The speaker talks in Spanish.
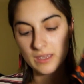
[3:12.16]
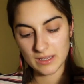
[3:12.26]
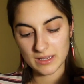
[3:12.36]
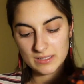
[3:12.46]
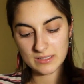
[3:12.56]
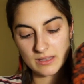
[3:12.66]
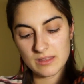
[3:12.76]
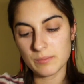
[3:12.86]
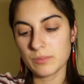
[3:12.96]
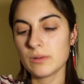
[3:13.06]
que es este
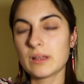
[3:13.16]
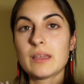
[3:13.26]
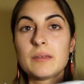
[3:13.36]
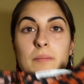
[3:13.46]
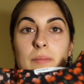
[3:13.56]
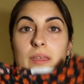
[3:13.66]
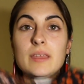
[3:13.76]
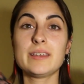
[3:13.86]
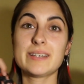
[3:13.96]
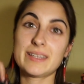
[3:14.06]
de pool que me
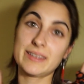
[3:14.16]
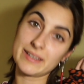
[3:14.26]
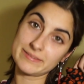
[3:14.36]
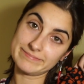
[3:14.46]
encanta.